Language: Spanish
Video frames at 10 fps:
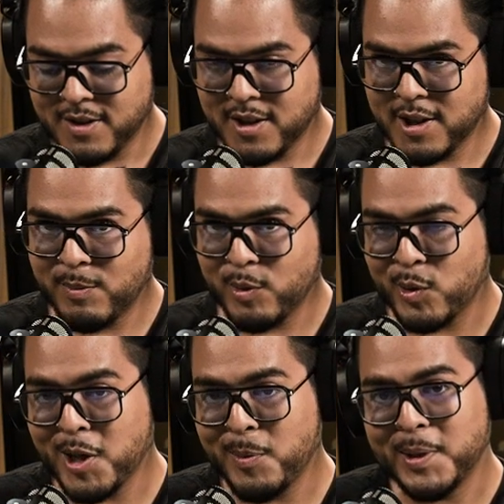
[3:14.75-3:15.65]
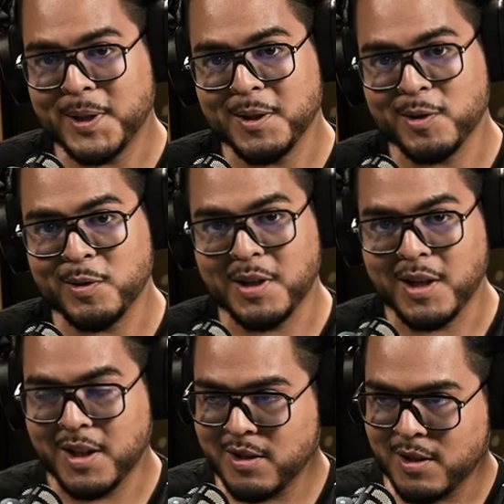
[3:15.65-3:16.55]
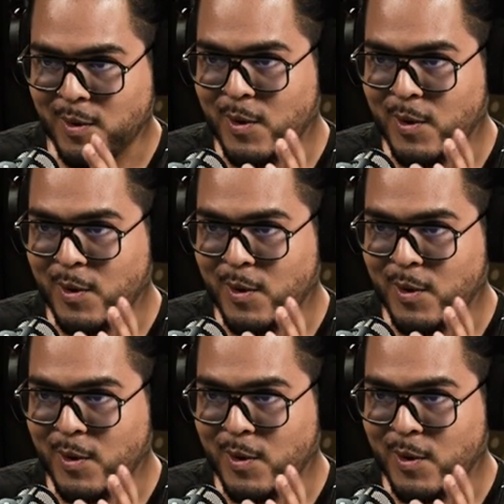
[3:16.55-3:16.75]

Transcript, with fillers: Acá tenemos toda la presentación de la gente.